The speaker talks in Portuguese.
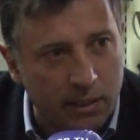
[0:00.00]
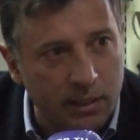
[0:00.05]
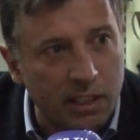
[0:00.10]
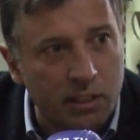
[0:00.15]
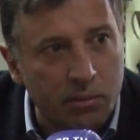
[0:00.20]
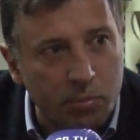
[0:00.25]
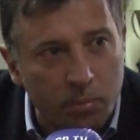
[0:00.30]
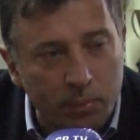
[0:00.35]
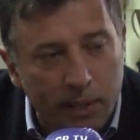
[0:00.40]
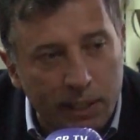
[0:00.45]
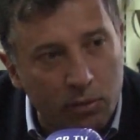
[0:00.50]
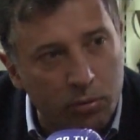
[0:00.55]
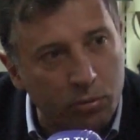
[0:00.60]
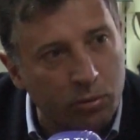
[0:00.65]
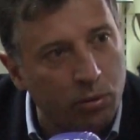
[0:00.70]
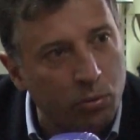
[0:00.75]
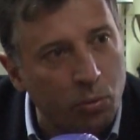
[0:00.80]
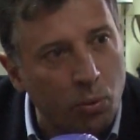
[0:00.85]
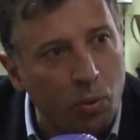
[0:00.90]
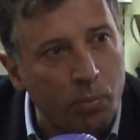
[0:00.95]
Neste momento,
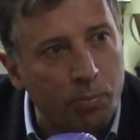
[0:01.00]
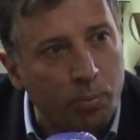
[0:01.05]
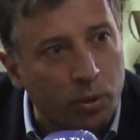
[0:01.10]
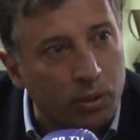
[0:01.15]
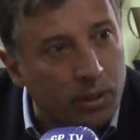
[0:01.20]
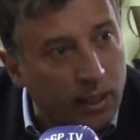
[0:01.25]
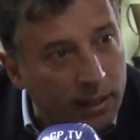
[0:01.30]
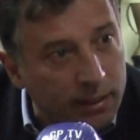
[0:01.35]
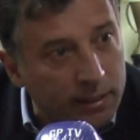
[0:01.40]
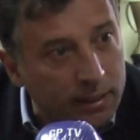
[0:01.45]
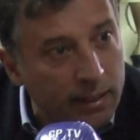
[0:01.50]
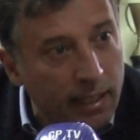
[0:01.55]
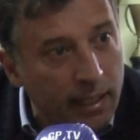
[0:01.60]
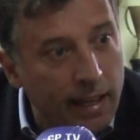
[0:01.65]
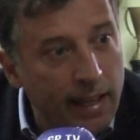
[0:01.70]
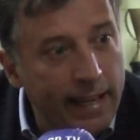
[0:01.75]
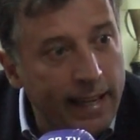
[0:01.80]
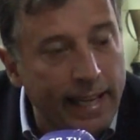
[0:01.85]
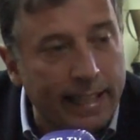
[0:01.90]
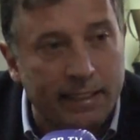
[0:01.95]
o importante
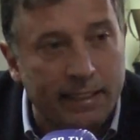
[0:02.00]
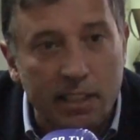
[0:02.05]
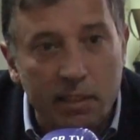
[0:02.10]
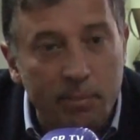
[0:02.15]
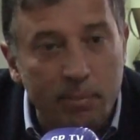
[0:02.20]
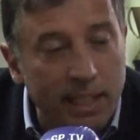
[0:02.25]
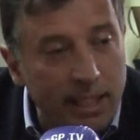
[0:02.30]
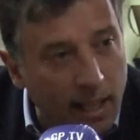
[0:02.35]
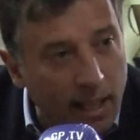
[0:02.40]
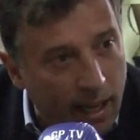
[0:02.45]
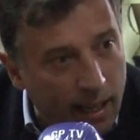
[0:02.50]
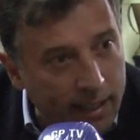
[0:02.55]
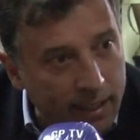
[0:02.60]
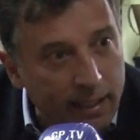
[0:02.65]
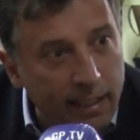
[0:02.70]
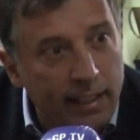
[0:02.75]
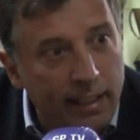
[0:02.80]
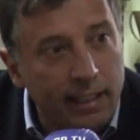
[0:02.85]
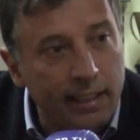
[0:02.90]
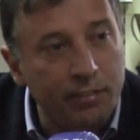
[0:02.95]
é
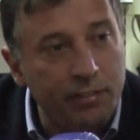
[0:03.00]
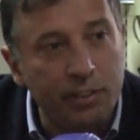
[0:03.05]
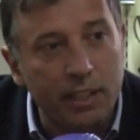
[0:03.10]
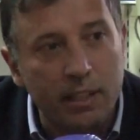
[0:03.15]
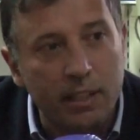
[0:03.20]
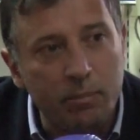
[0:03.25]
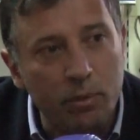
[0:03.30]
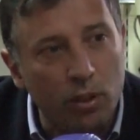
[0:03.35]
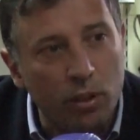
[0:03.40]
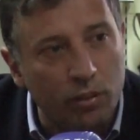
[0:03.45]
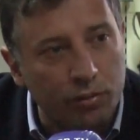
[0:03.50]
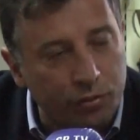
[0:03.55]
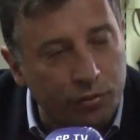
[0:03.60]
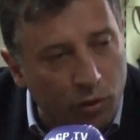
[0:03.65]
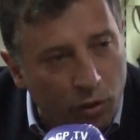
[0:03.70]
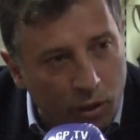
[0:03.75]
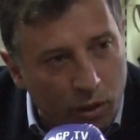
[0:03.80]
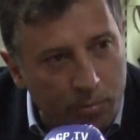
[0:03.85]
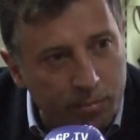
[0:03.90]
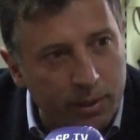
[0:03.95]
terminar e ver a melhor
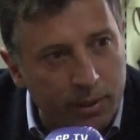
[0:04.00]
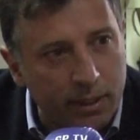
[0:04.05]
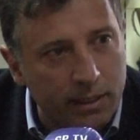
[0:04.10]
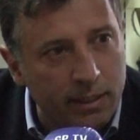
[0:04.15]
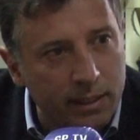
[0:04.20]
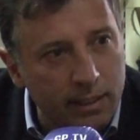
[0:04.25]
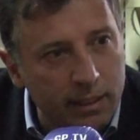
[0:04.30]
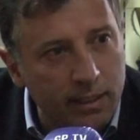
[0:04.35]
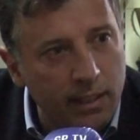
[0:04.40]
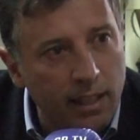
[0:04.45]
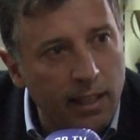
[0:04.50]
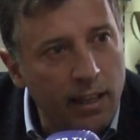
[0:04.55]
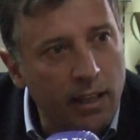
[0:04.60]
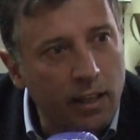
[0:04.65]
forma de